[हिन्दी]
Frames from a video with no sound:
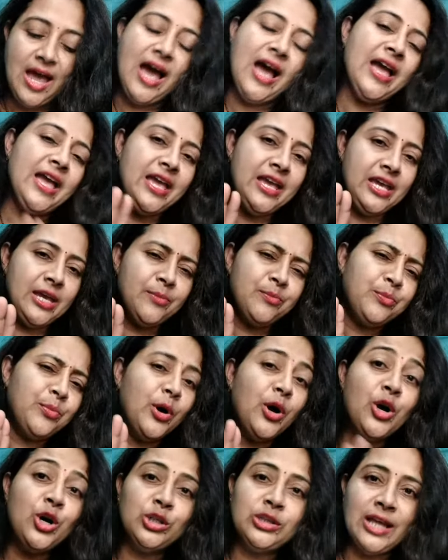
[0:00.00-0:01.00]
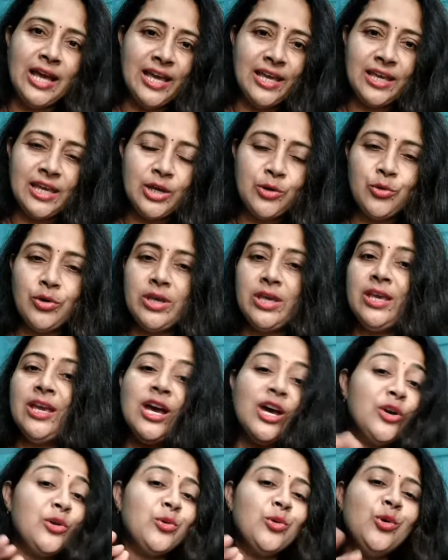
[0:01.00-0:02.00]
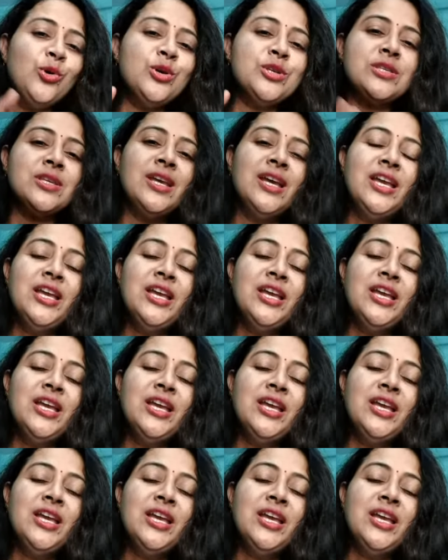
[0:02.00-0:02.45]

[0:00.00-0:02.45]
आएंगे बहुत आएंगे क्योंकि हर रोज